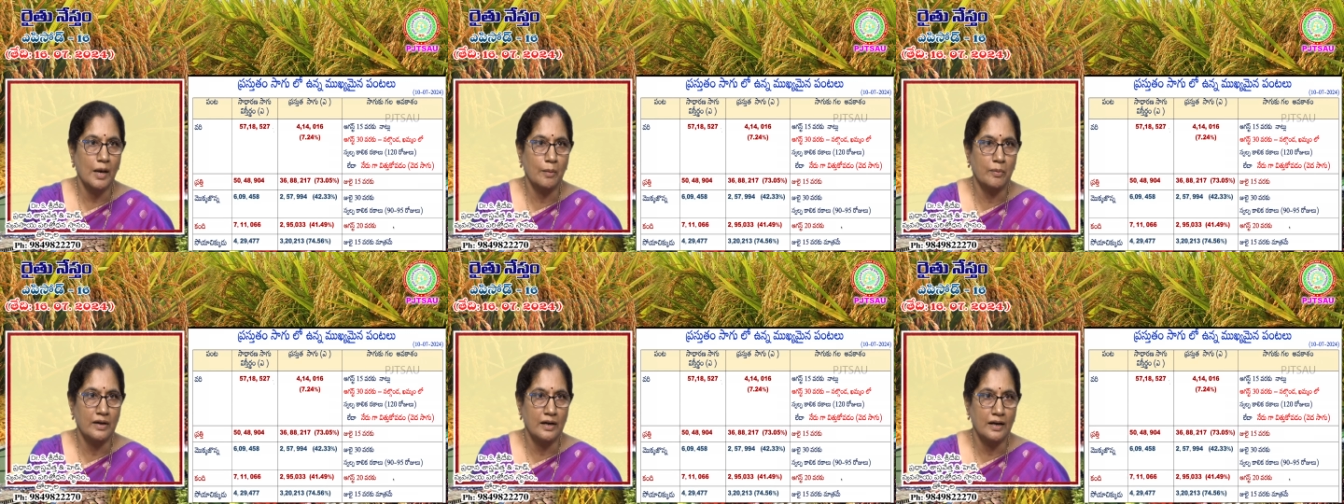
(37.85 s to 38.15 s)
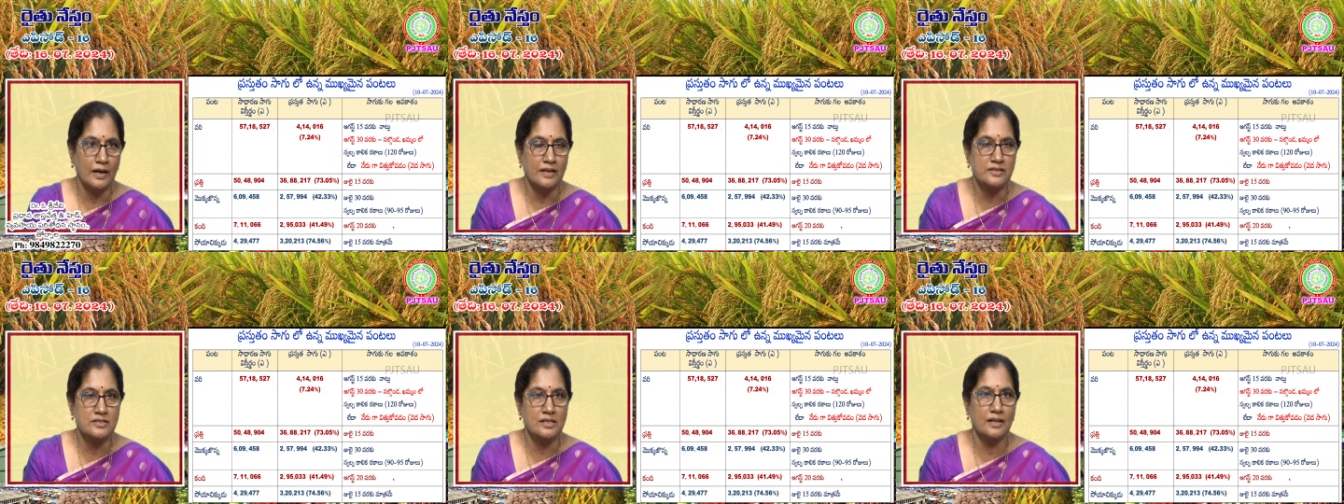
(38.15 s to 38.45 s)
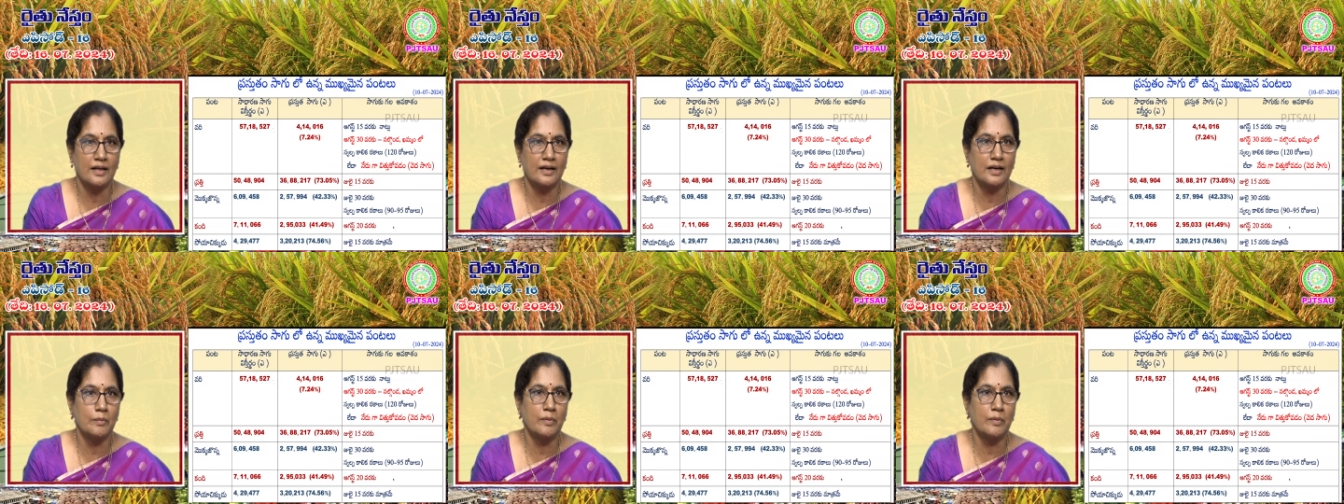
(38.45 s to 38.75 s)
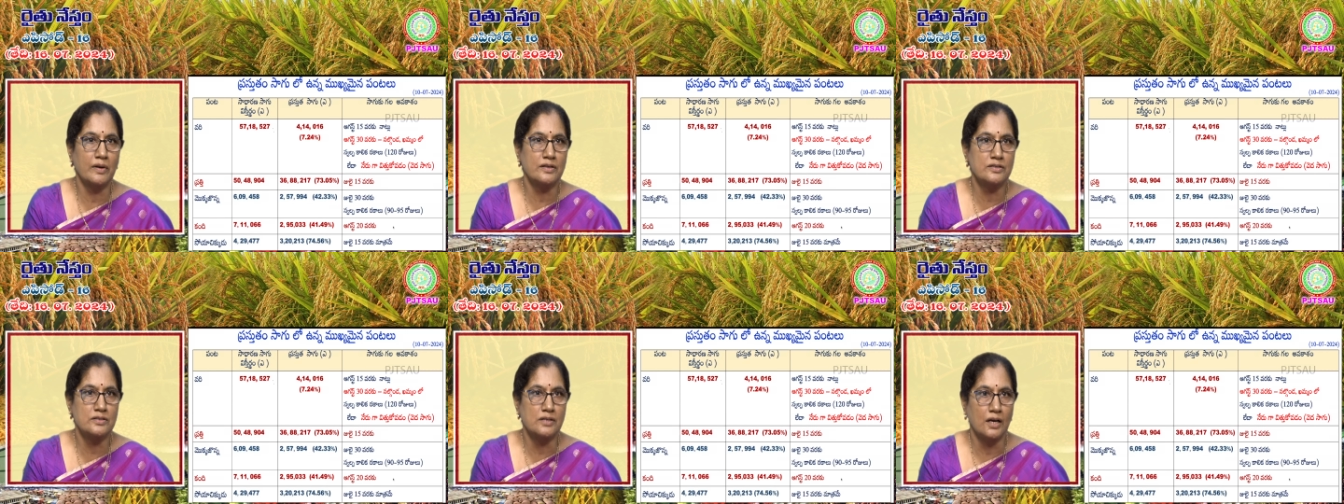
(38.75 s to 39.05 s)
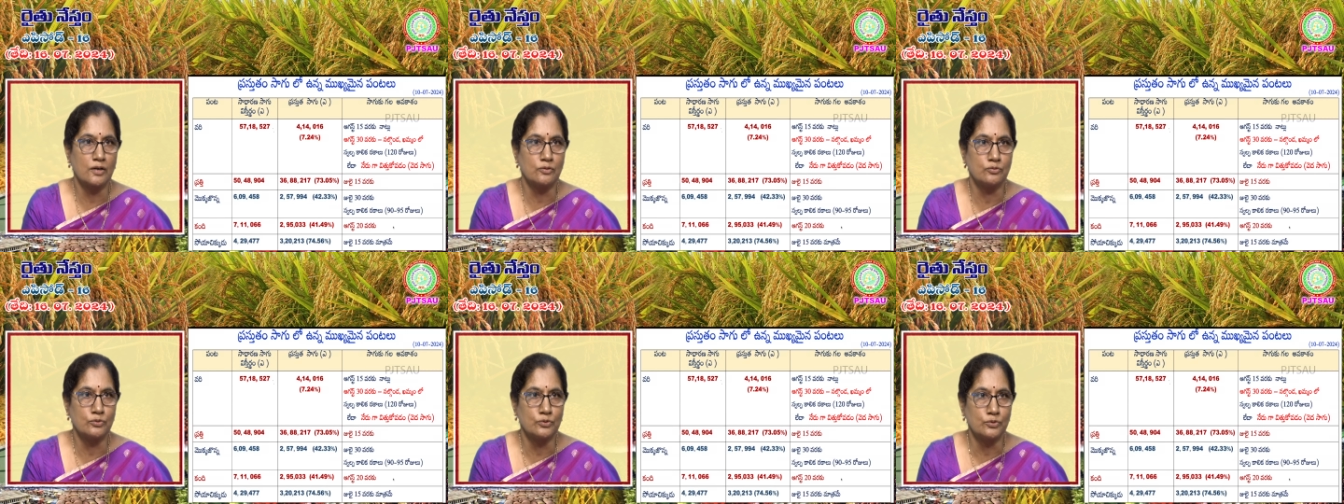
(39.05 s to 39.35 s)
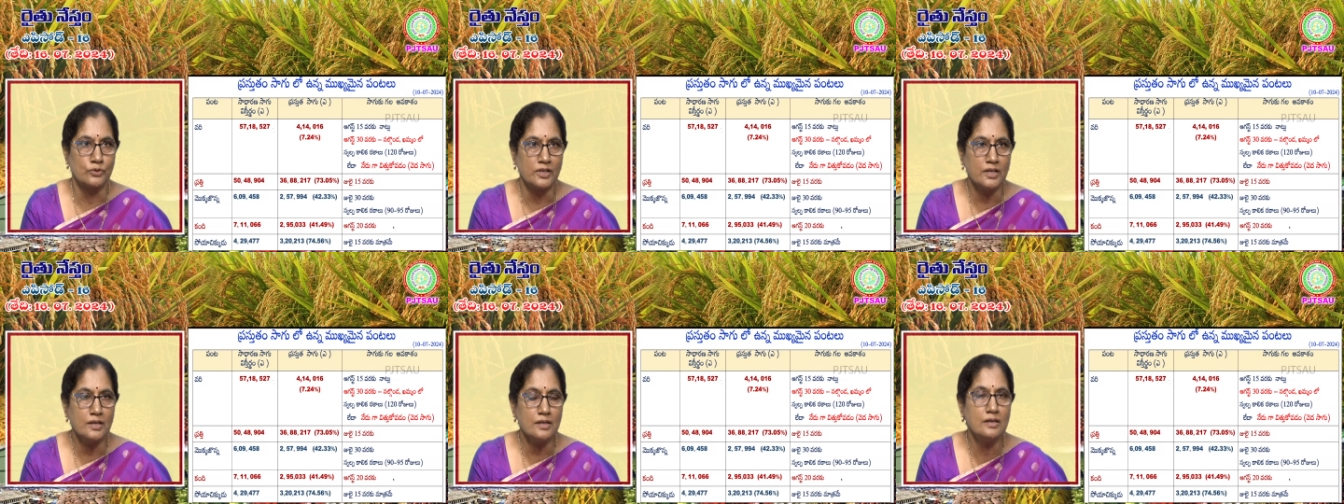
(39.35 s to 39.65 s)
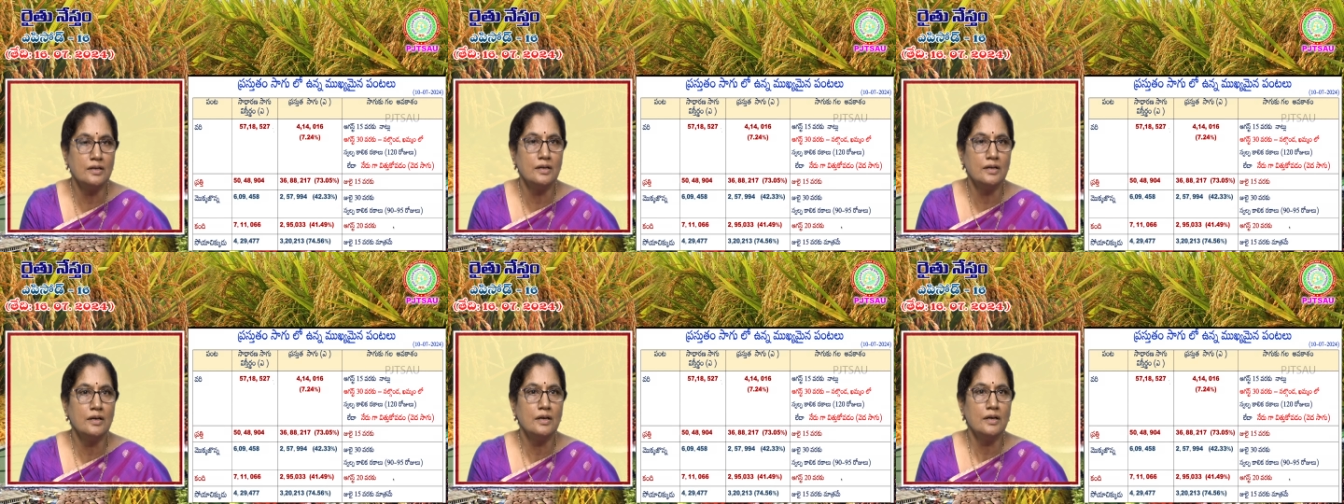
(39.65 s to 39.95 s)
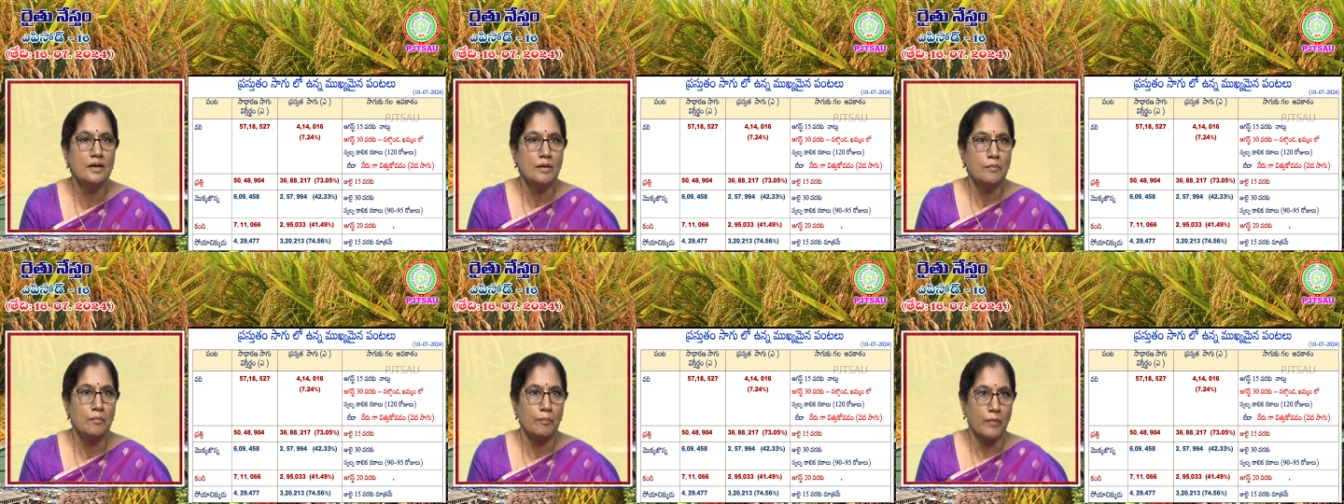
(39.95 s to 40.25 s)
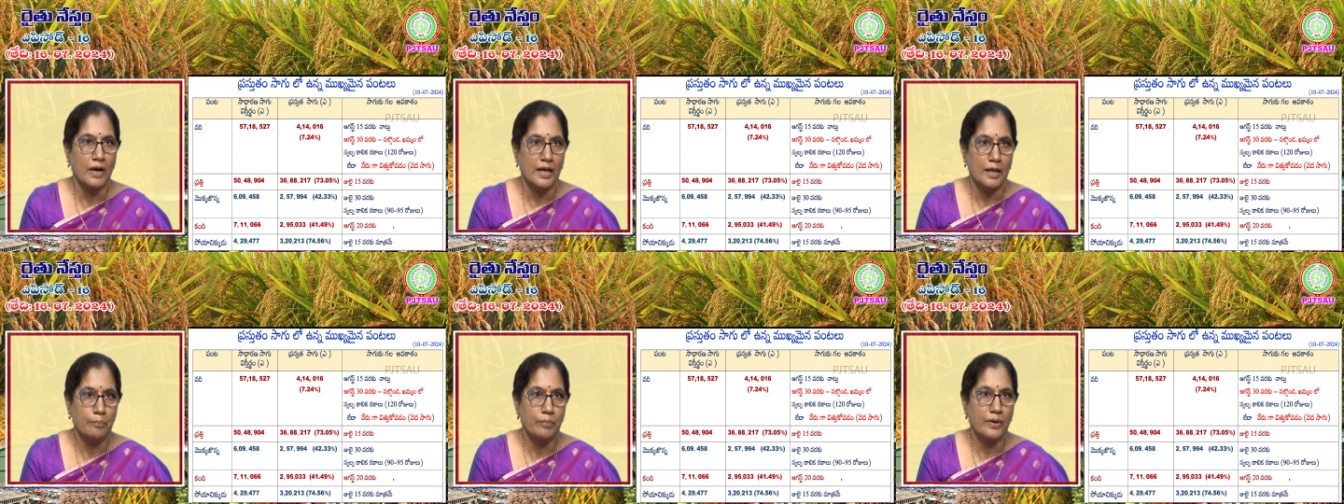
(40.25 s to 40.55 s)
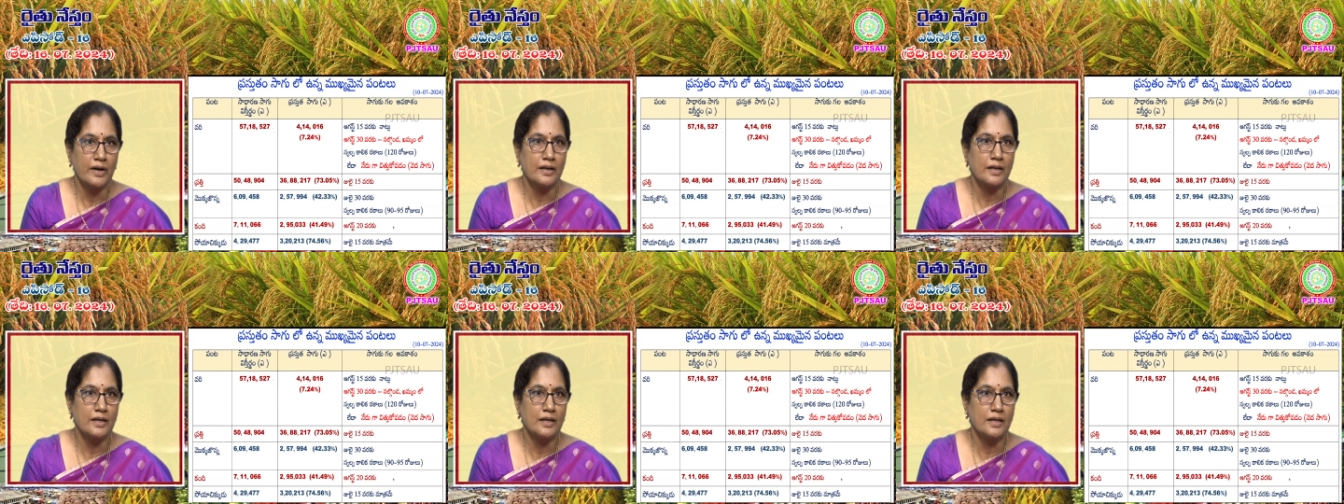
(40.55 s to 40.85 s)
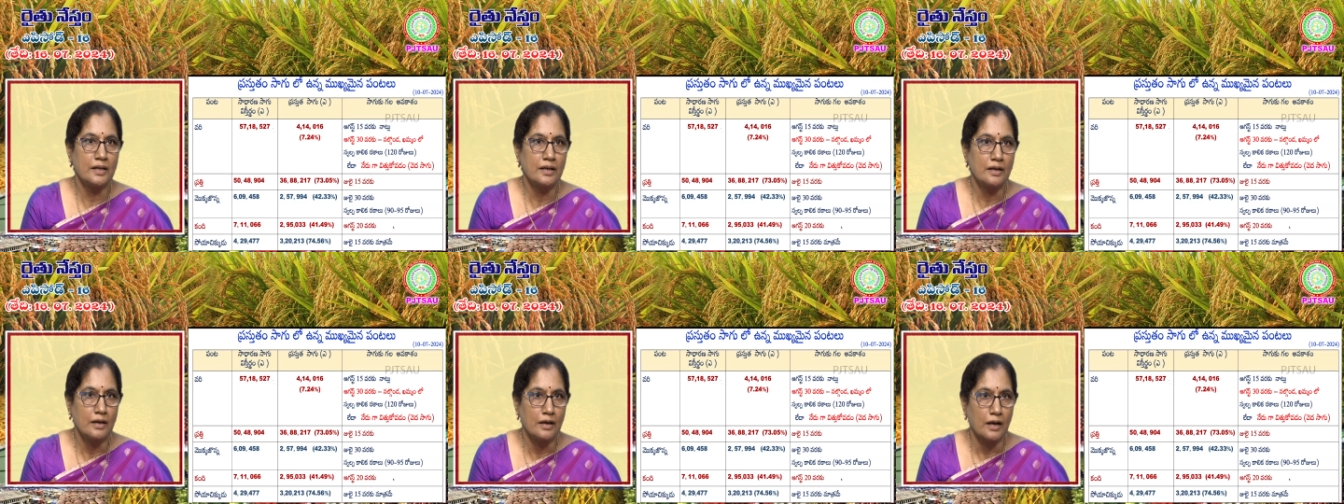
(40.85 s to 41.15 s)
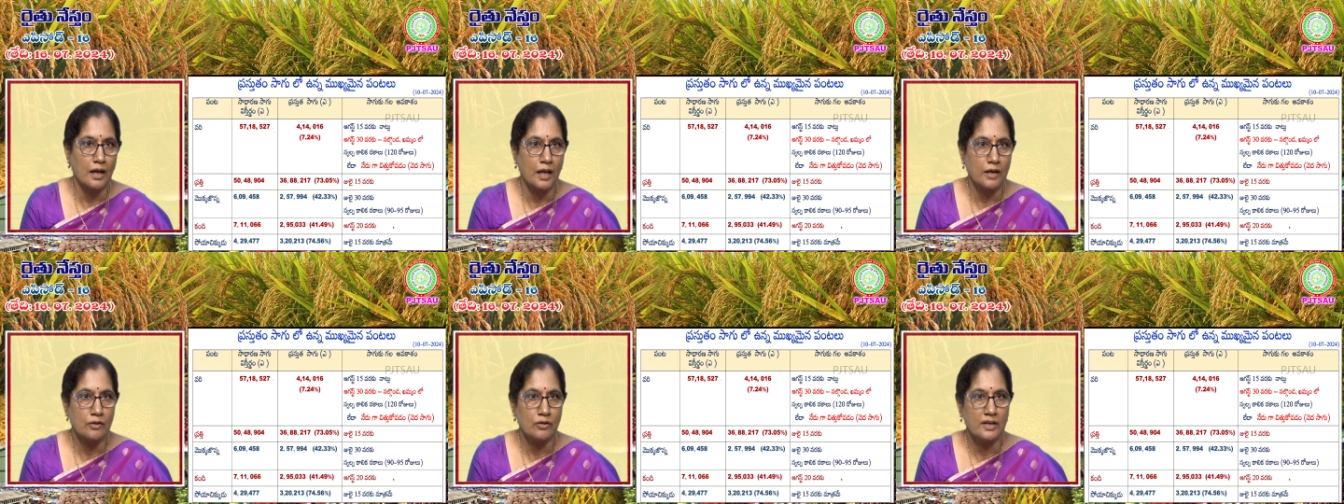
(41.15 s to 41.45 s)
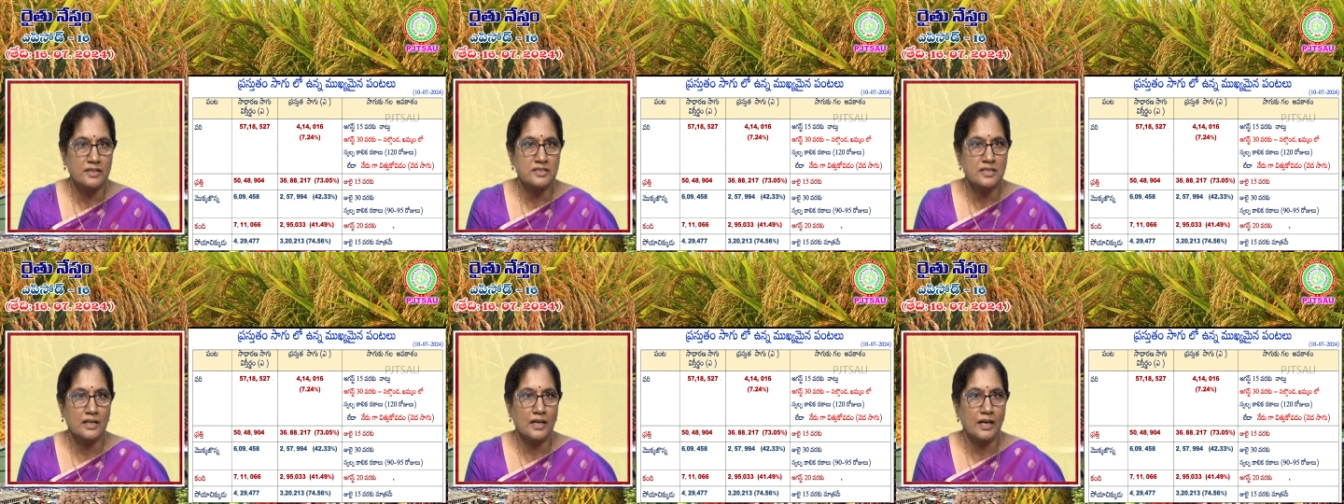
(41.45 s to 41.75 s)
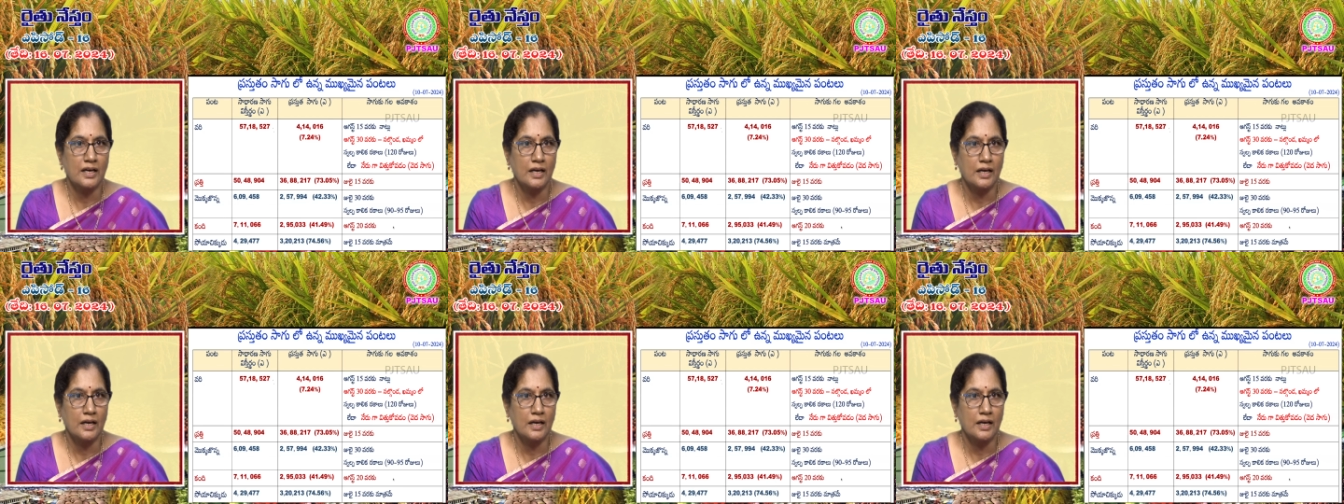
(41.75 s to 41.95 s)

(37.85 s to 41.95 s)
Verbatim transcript: యాభై ఏడు లక్షల దాకా మనకి సాగు ఉంటుంది ఇప్పటికీ నాలుగు లక్షల